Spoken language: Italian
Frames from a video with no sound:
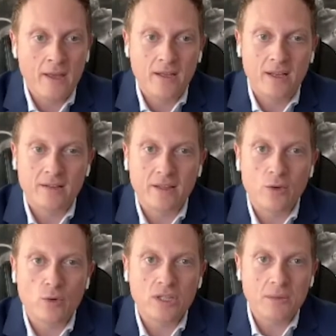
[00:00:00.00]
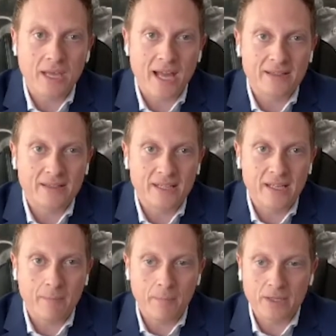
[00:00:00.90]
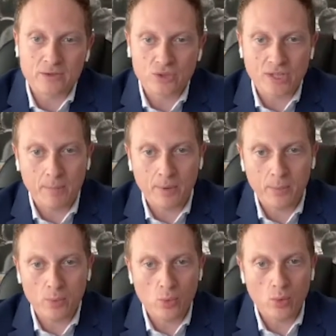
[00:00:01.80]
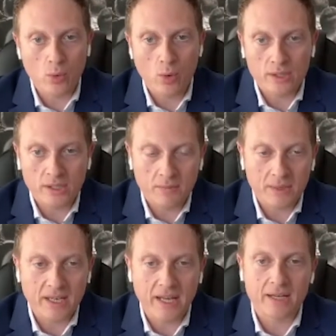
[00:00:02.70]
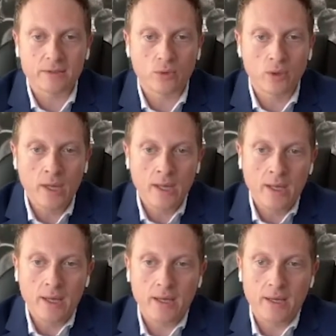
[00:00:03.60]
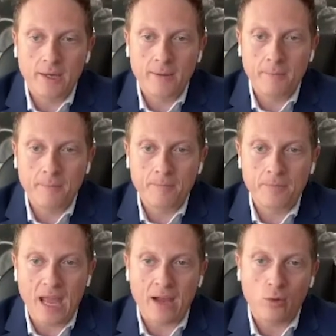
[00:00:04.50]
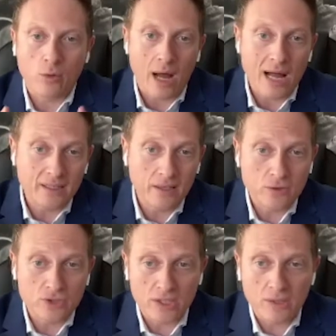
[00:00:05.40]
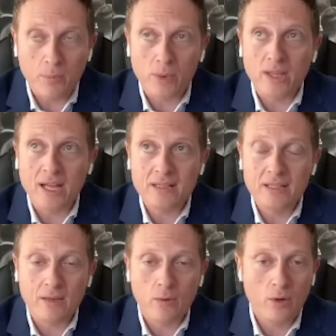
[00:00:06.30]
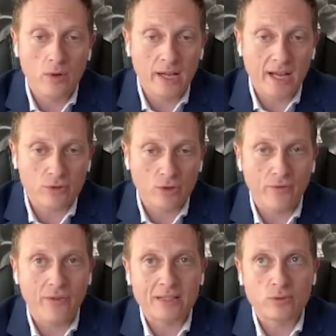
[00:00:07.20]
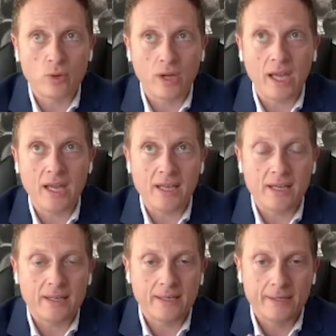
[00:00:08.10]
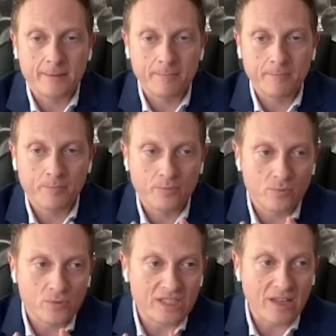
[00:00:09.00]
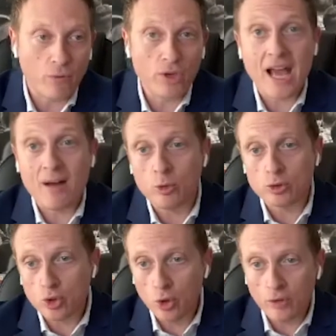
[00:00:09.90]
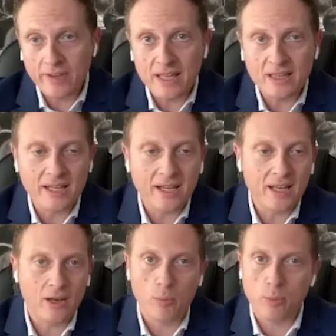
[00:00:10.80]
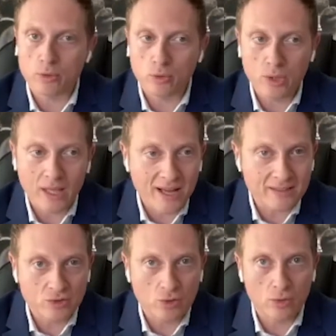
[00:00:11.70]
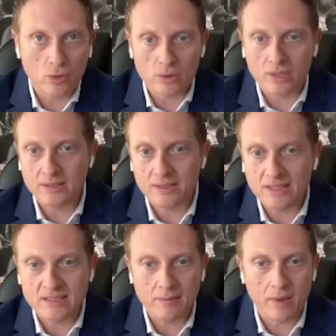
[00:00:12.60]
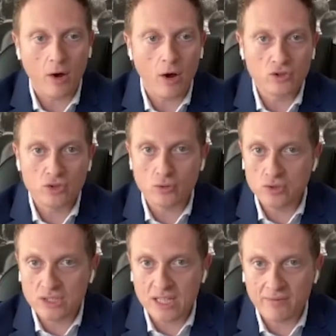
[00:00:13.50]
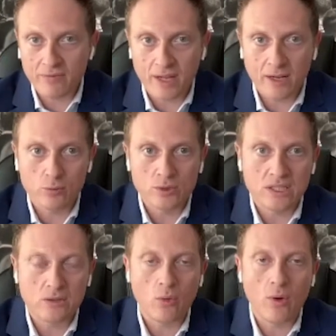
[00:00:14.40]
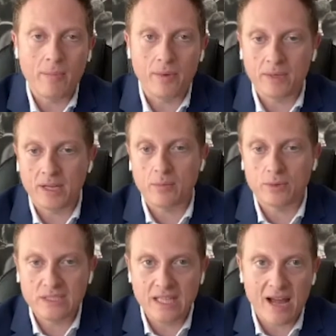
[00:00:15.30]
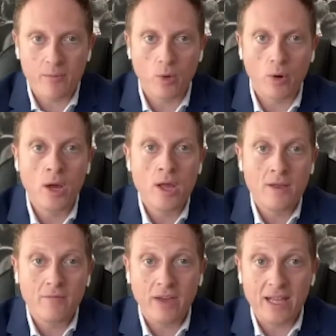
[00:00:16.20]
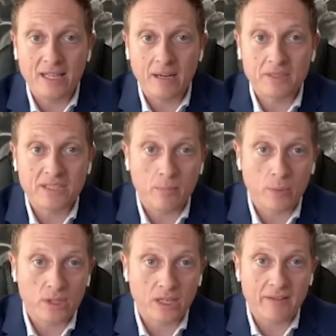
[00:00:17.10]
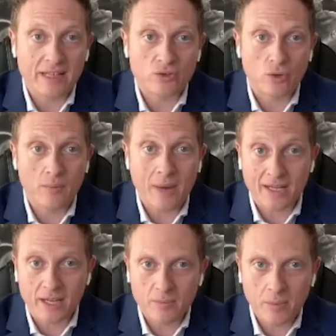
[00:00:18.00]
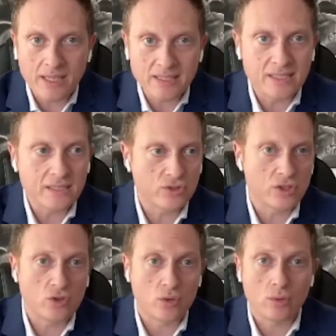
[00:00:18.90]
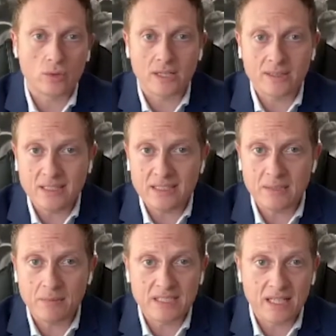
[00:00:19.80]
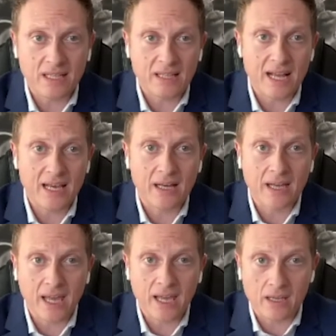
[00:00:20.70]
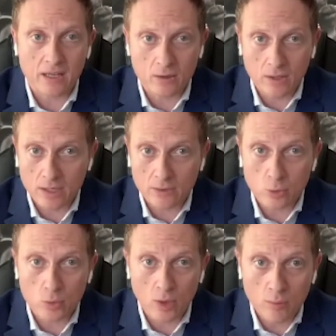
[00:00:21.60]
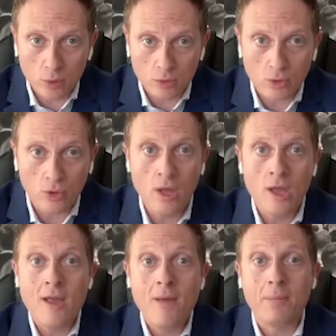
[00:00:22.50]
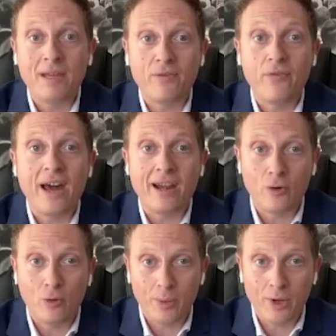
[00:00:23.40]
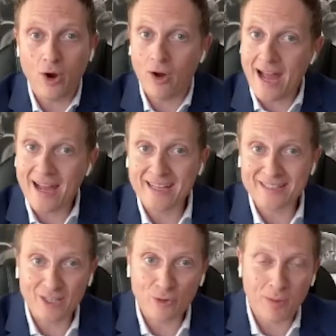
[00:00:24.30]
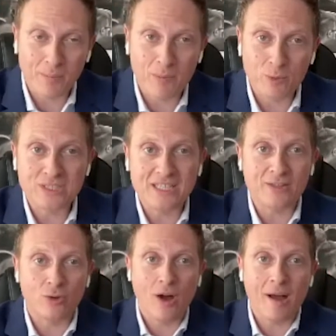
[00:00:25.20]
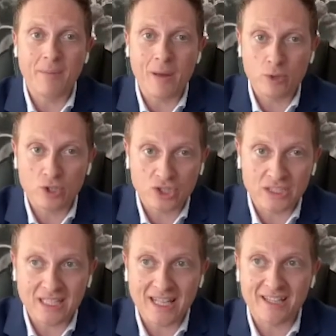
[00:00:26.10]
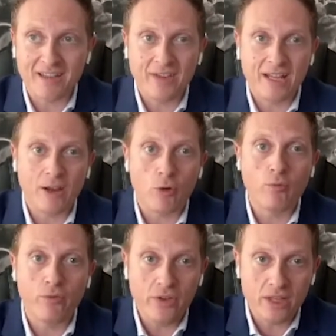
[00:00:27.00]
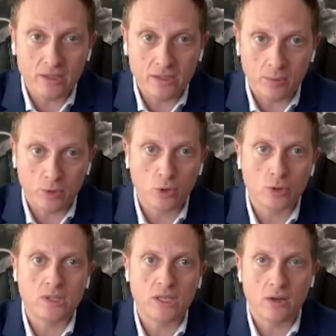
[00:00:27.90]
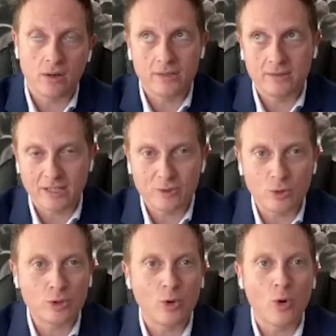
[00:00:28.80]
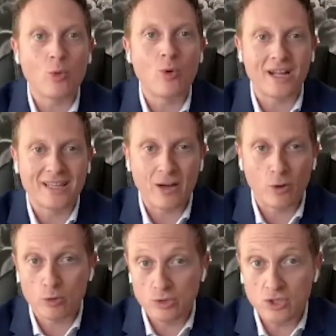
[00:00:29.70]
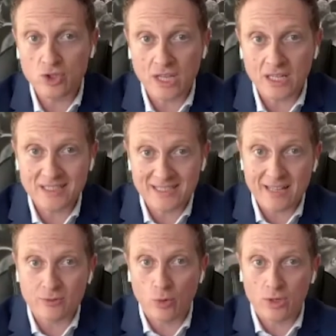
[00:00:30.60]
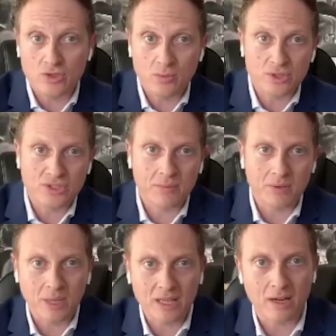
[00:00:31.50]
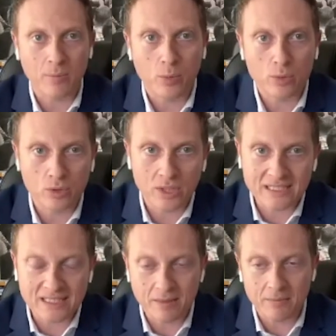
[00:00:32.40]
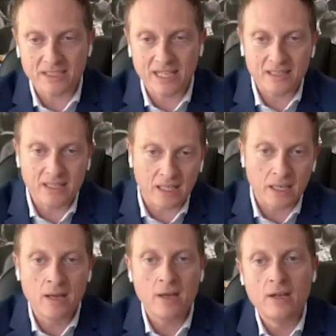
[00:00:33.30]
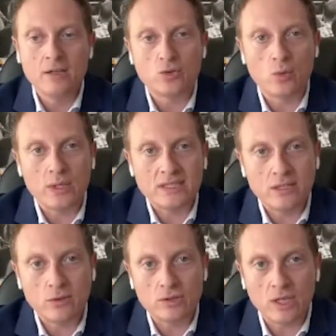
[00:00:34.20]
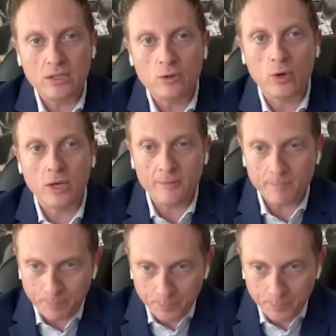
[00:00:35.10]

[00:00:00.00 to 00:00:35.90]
eh, negli ultimi anni ha preso sempre più quote di mercato. Ehm, ecco, altri concetti importanti è quello legato al fatto che ehm, se vogliamo solo vendere le opportunità sono tantissime. Oggi non ci serve un sito web perché possiamo vendere per esempio attraverso i marketplace, ce ne sono tantissimi sia in Italia che in eh, tutto il mondo. Per farlo però, anche se non abbiamo un sito, abbiamo necessità di avere un feed di prodotti eh, tradotto, un catalogo digitalizzato che ci possa permettere appunto di essere presenti su questi contenitori,